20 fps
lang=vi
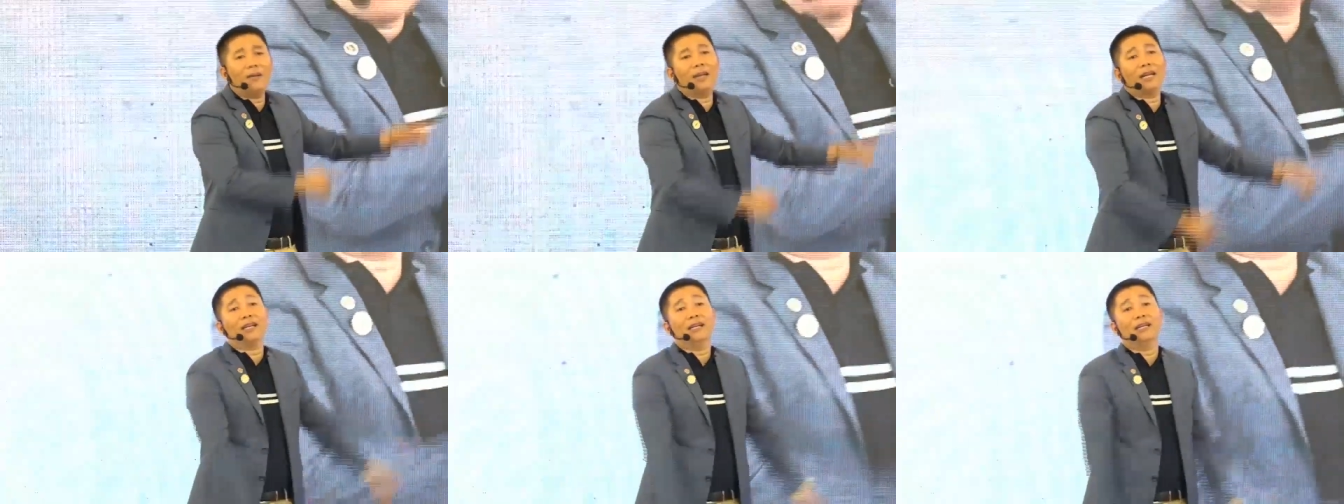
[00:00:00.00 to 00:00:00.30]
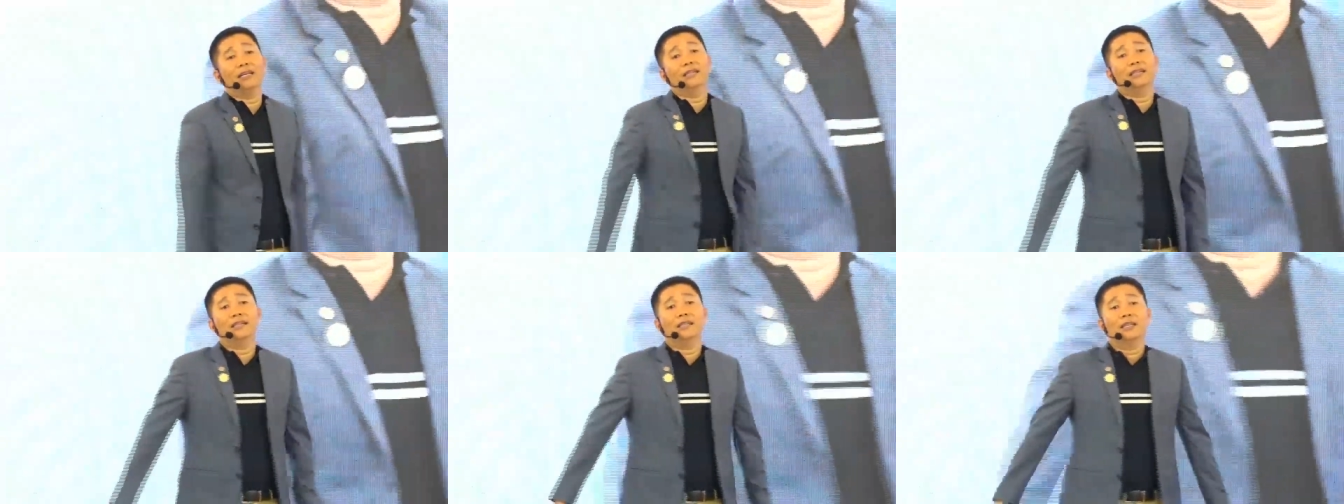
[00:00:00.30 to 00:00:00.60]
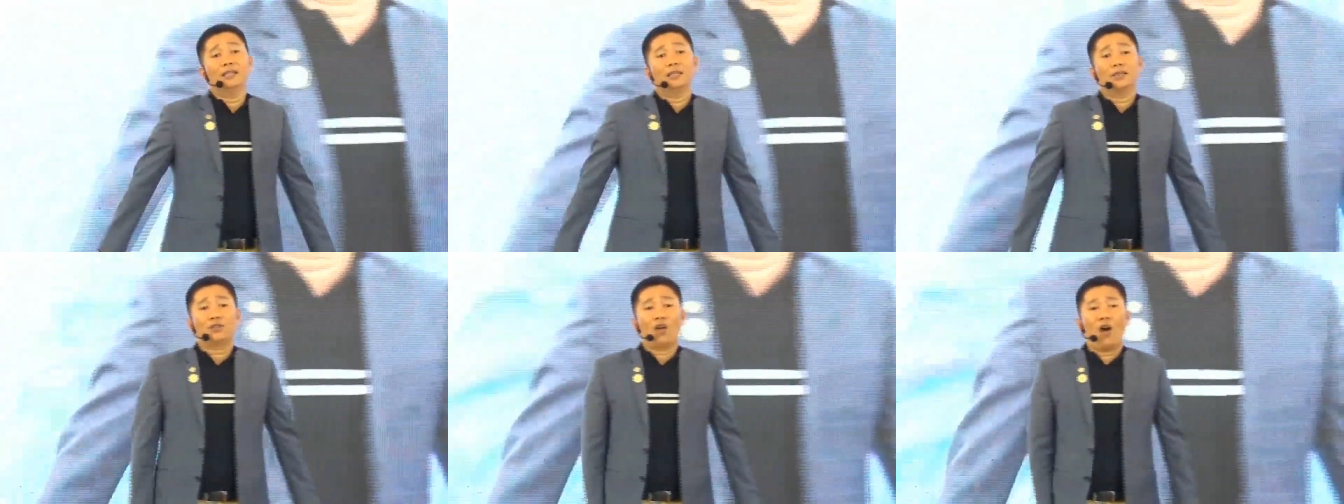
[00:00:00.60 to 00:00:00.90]
anh
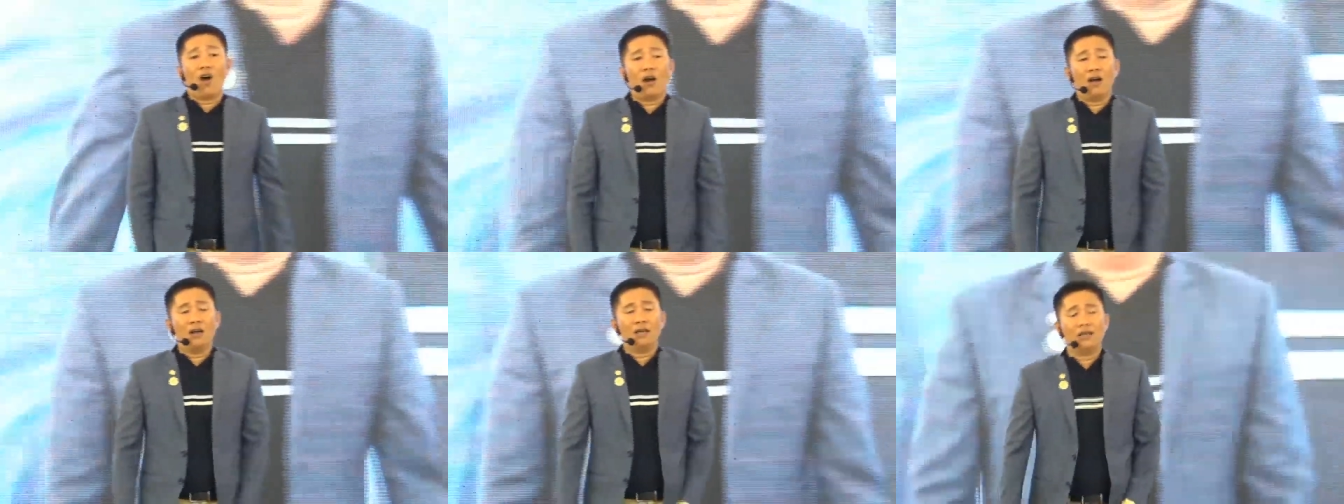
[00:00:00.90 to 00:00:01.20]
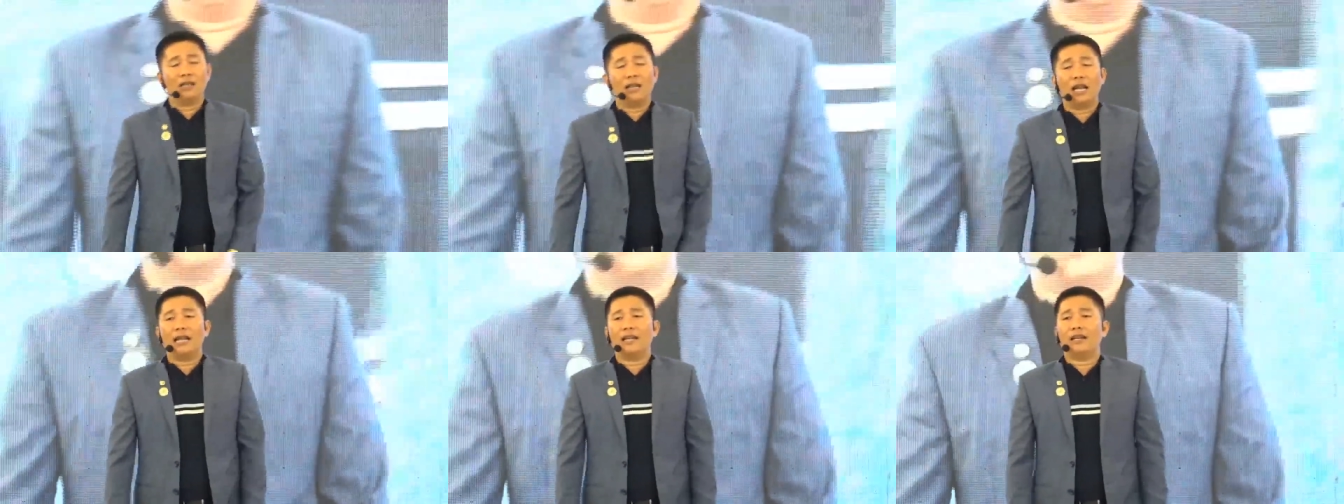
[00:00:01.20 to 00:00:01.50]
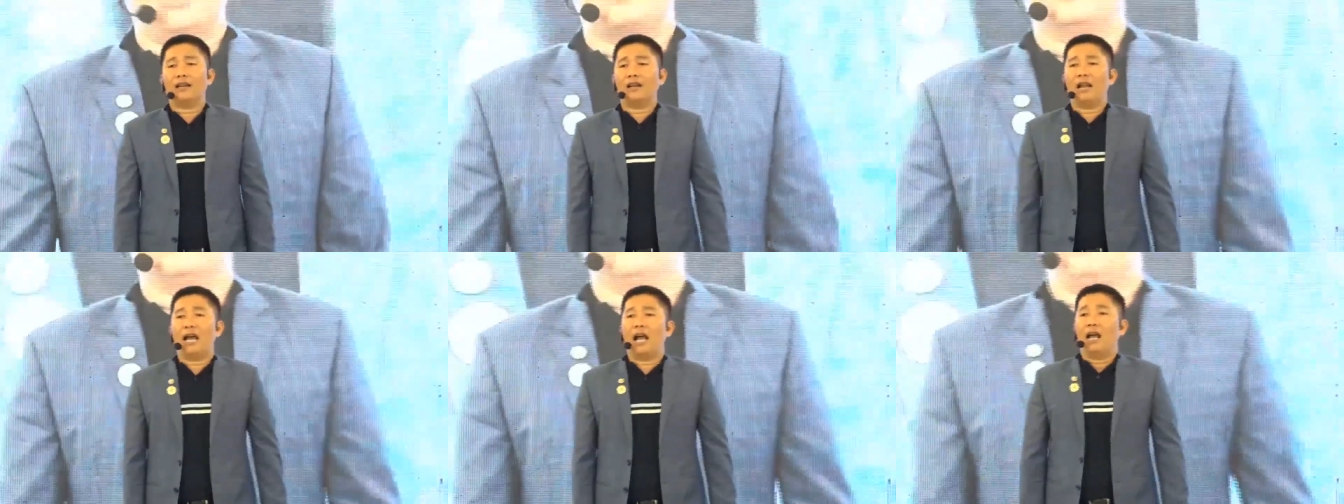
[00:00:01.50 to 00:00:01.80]
to hơn ở đây
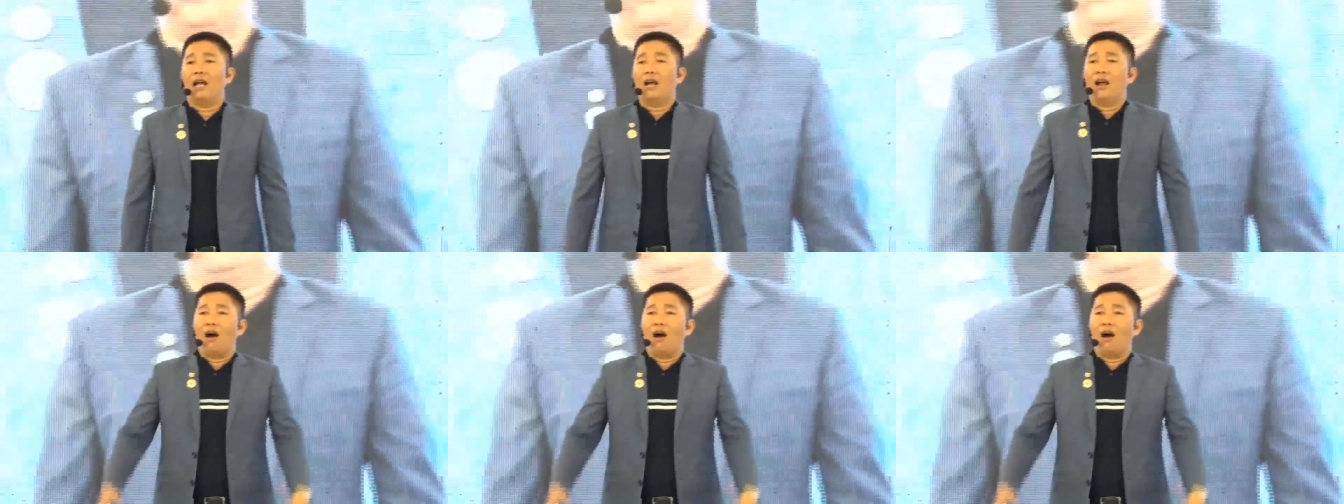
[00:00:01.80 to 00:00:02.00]
đó là